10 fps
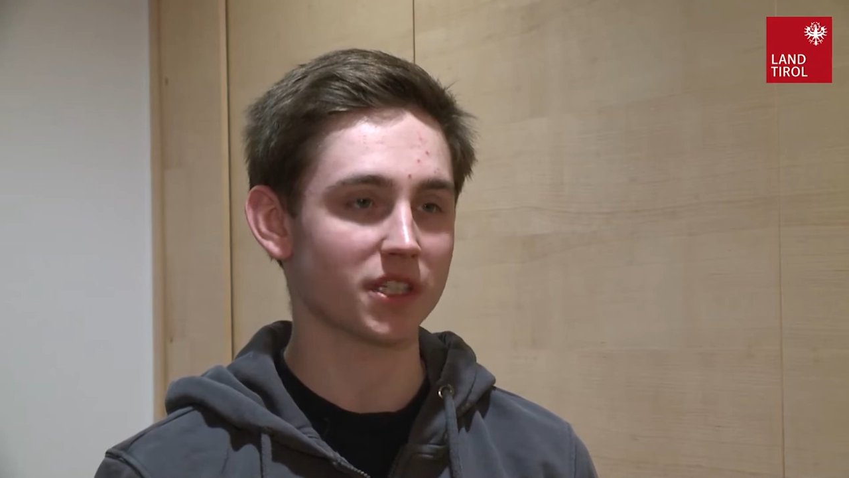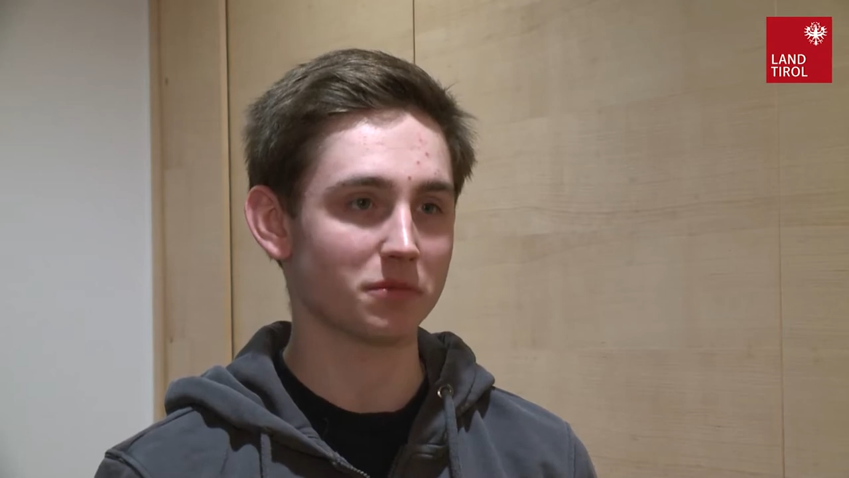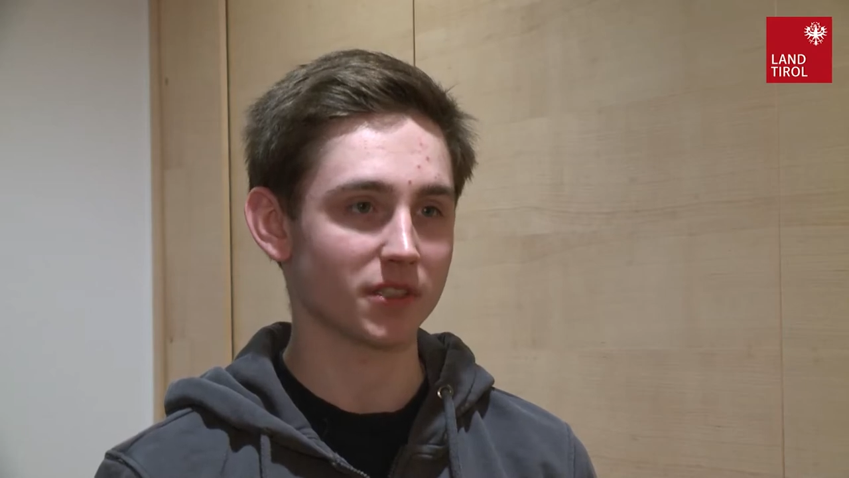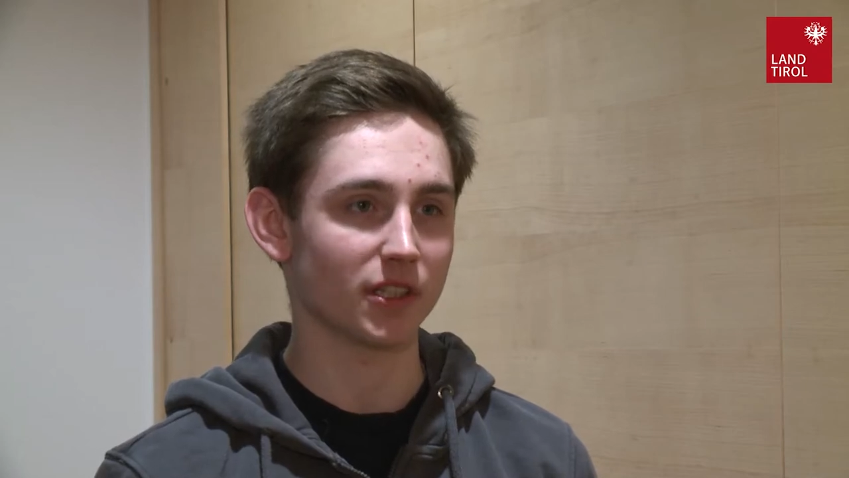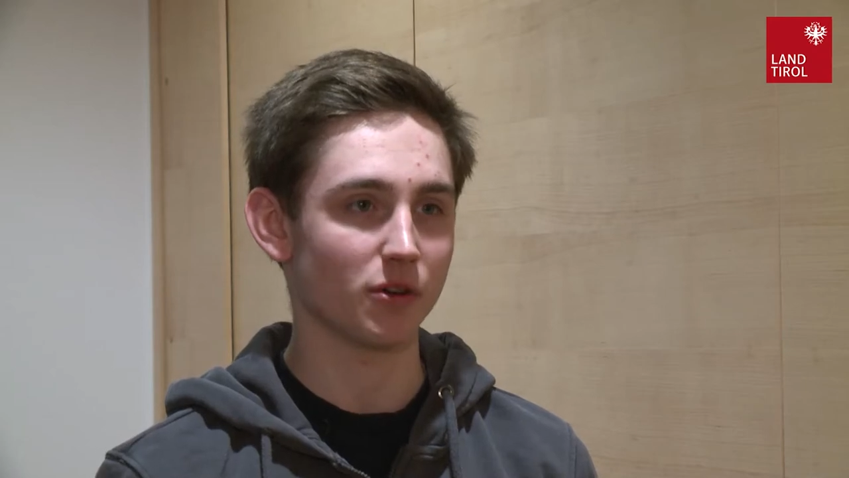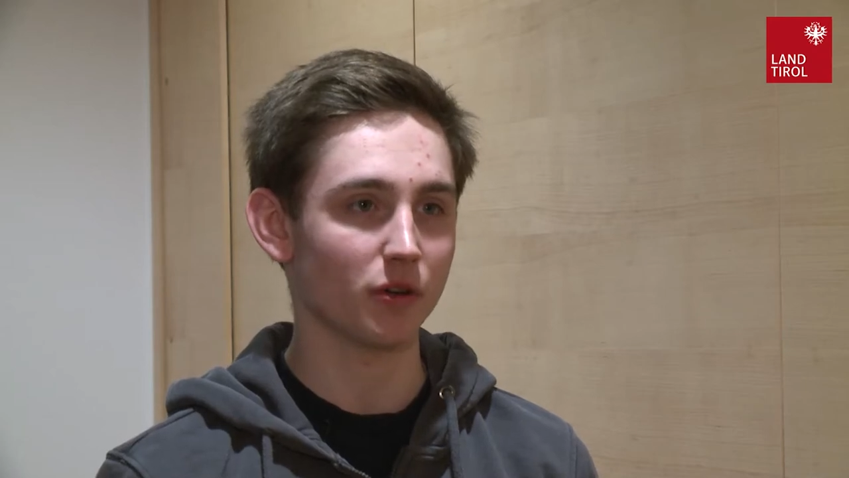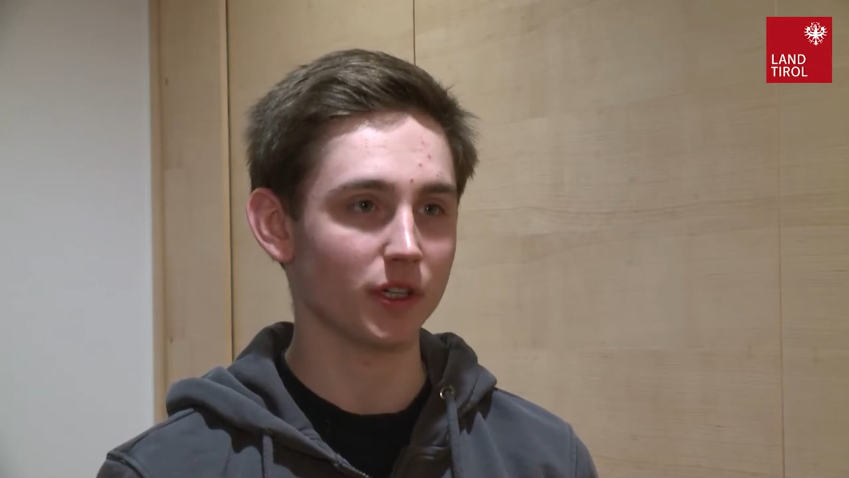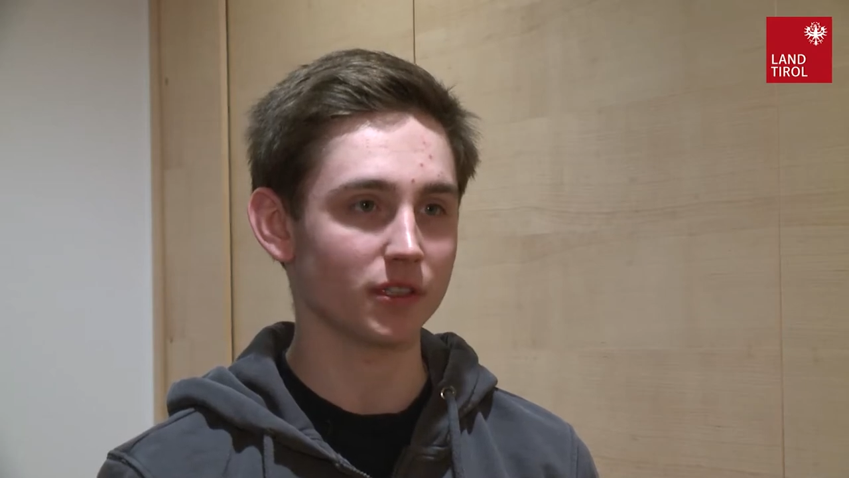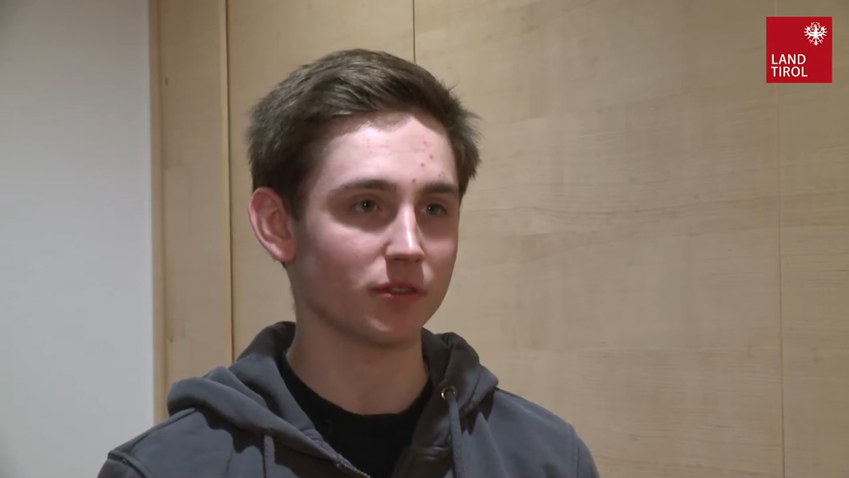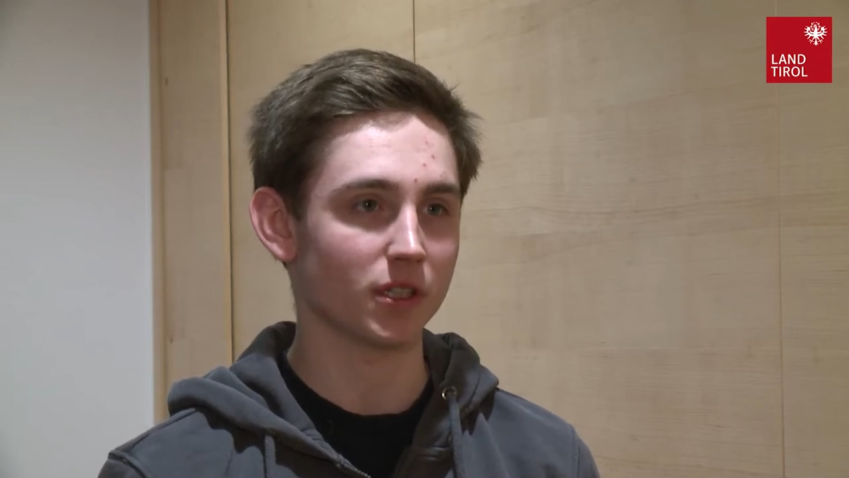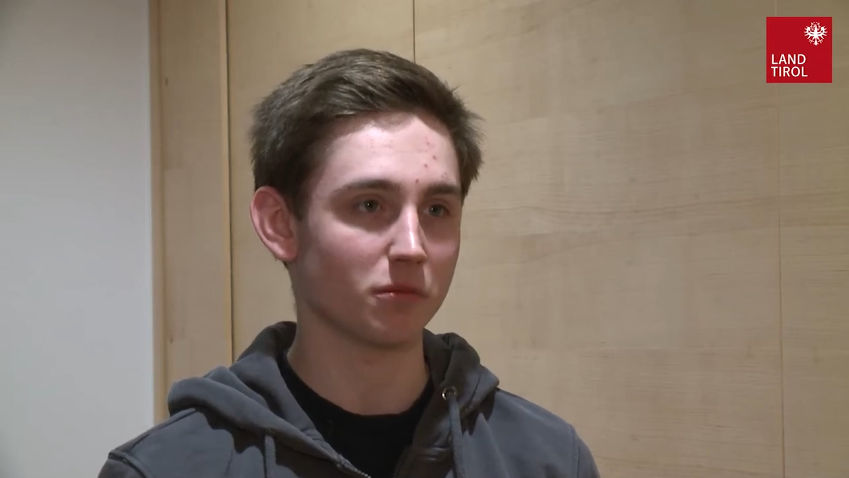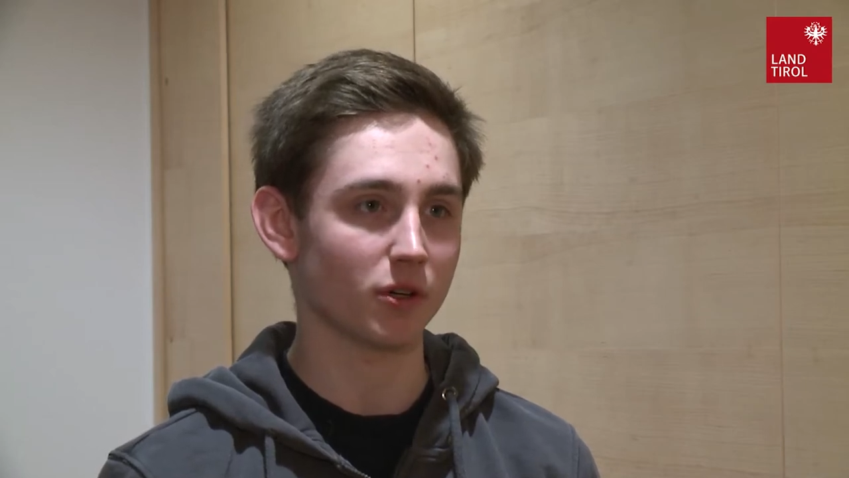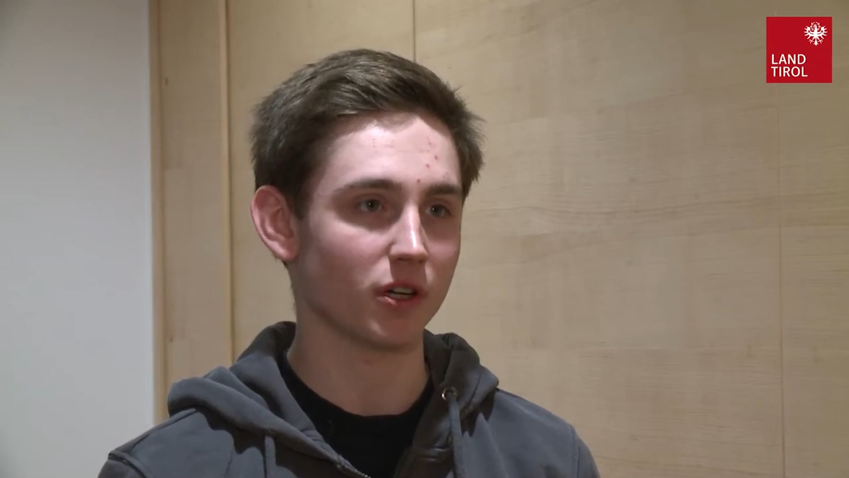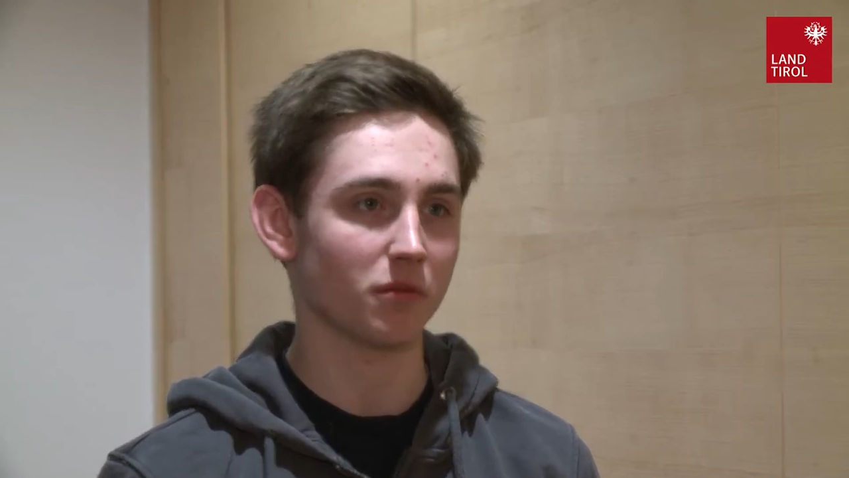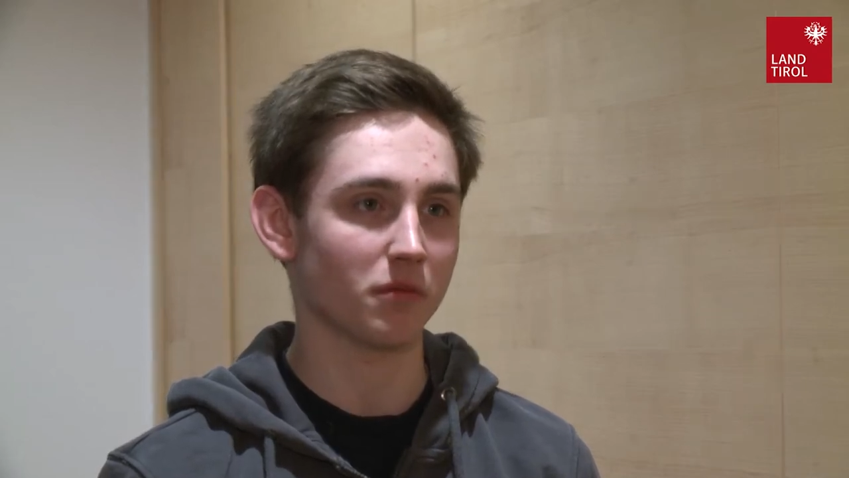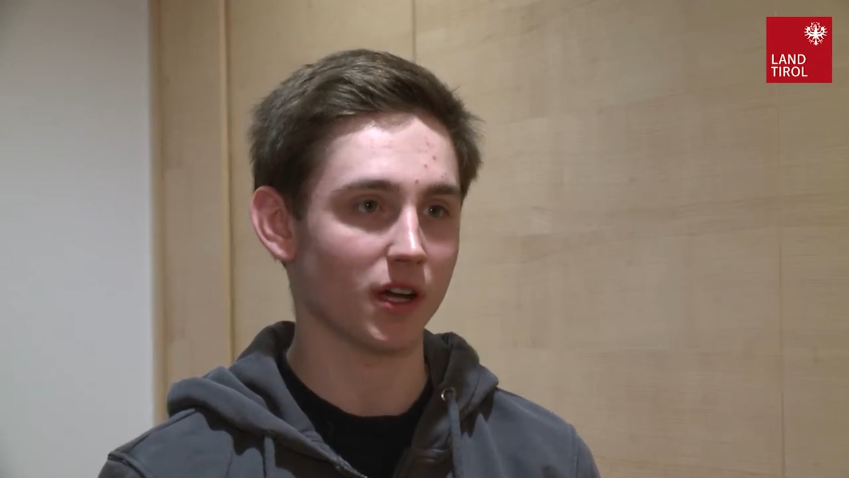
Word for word: bin 17 Jahre alt und ich mache